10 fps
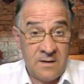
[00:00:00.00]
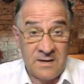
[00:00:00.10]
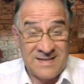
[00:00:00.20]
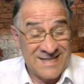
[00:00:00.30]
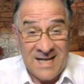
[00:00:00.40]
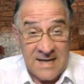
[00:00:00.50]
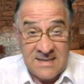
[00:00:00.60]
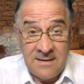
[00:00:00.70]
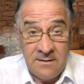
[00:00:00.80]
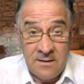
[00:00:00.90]

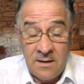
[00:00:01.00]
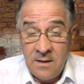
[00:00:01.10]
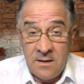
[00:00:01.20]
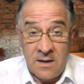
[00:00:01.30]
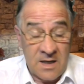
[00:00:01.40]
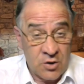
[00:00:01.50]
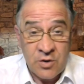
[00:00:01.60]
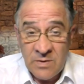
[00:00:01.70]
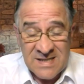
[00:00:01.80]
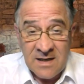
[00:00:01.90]
Кстати, раз уж мы